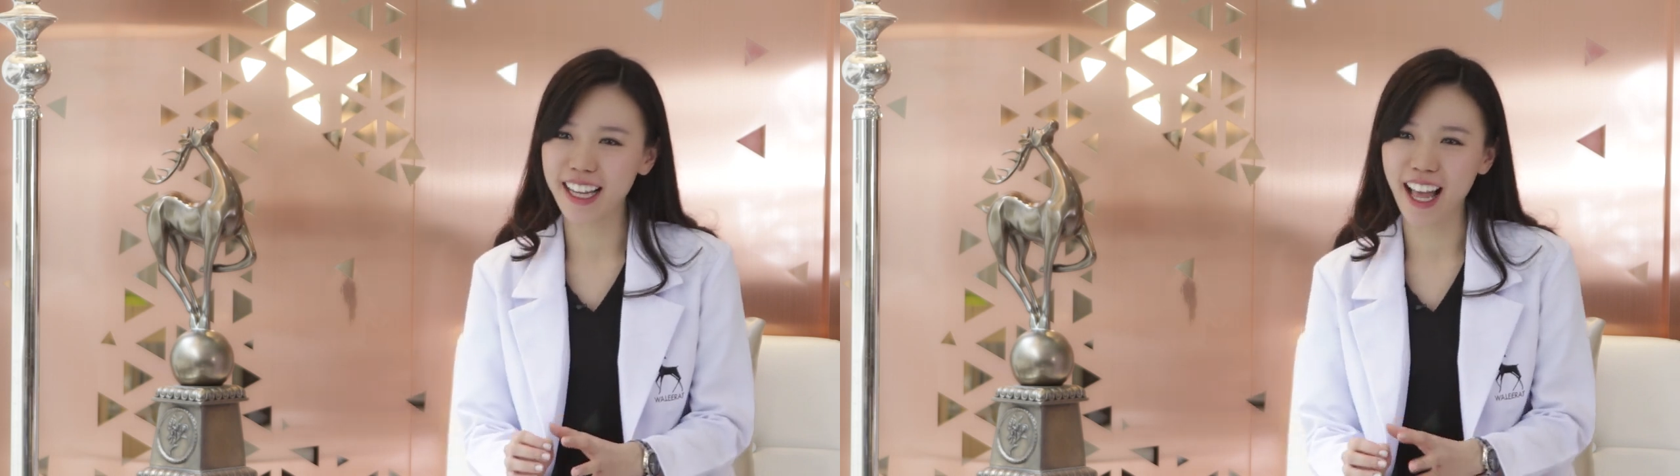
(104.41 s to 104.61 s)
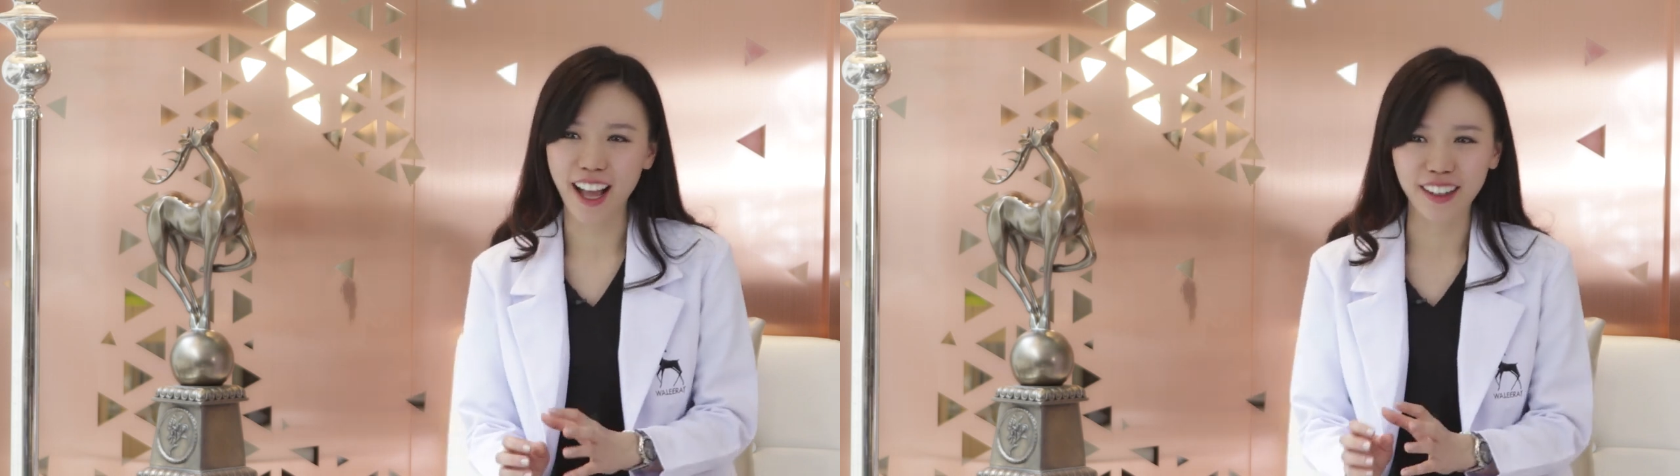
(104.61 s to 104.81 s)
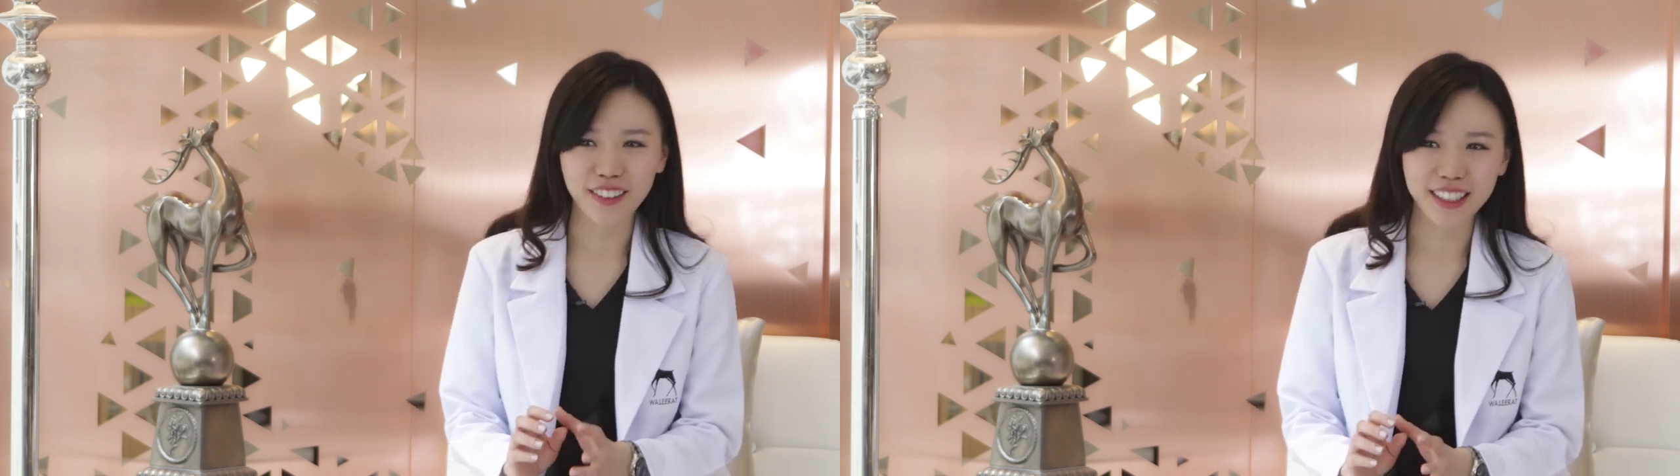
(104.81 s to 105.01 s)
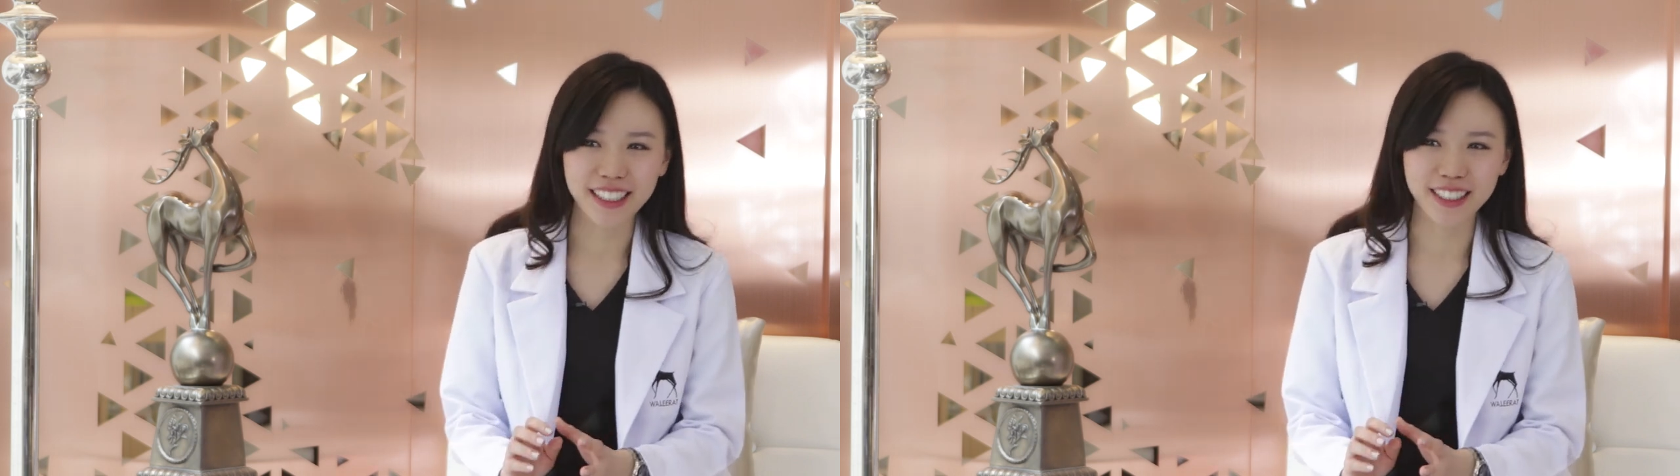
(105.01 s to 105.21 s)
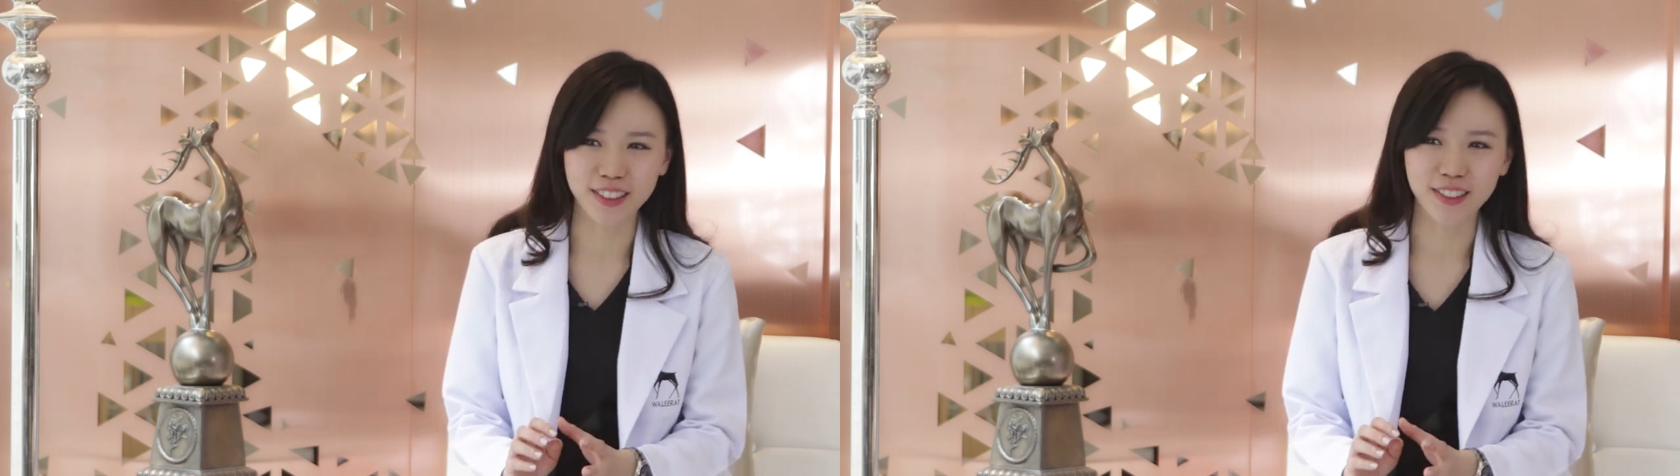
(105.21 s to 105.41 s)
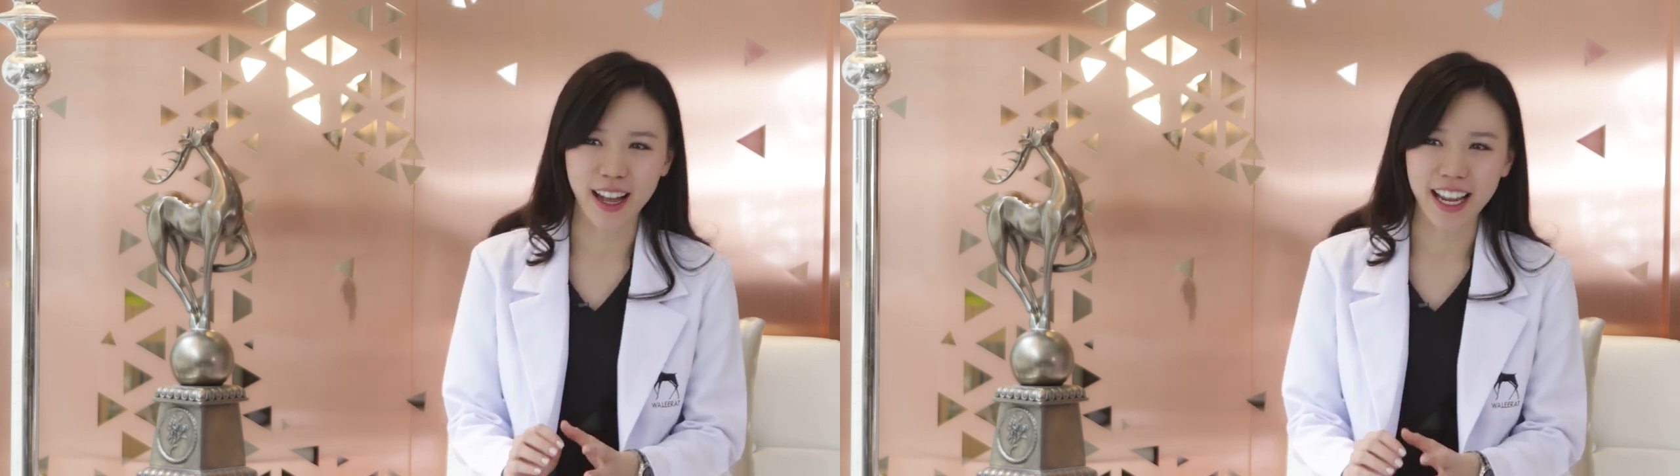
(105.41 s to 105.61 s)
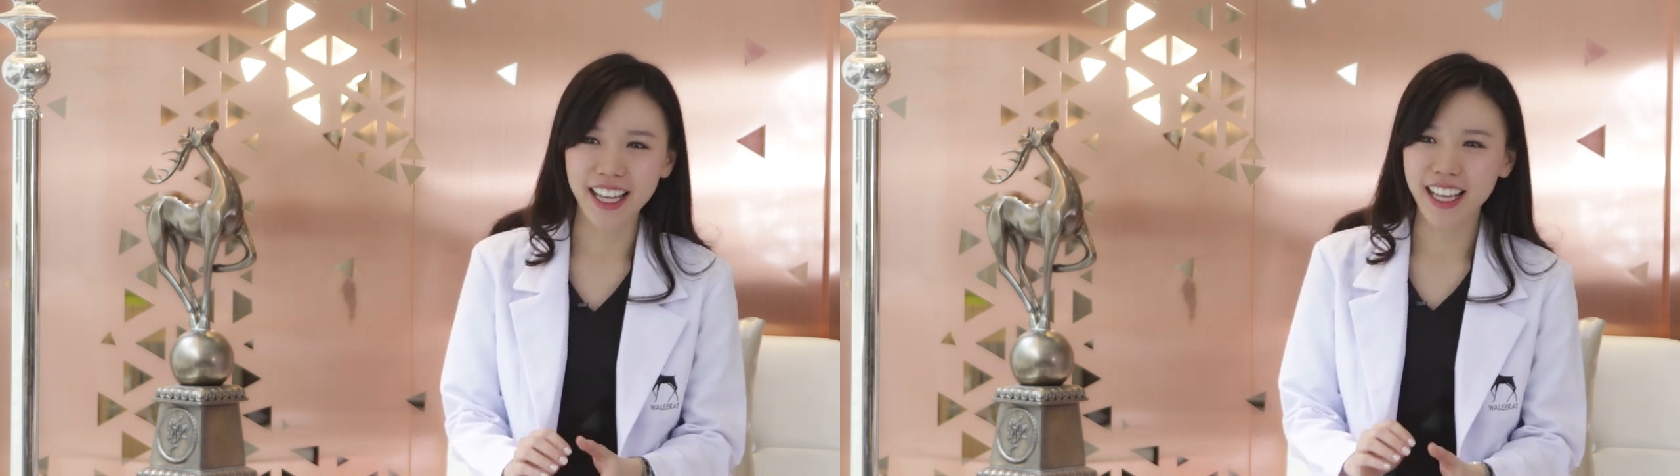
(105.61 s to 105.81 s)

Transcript: คางเท่านี้สวย